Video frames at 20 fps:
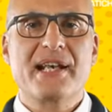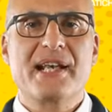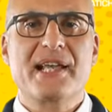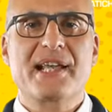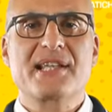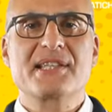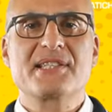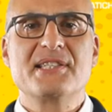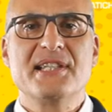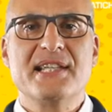la
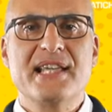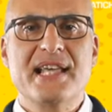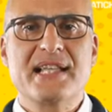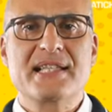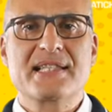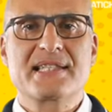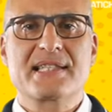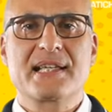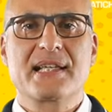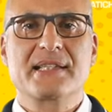
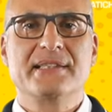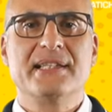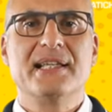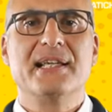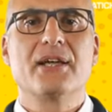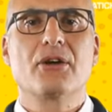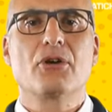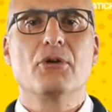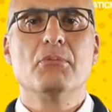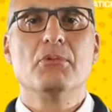resilienza
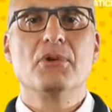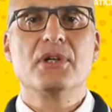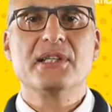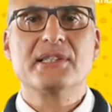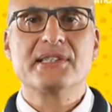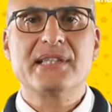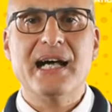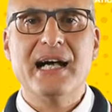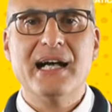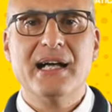delle
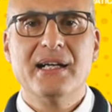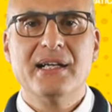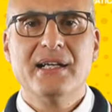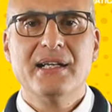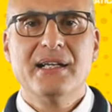comunità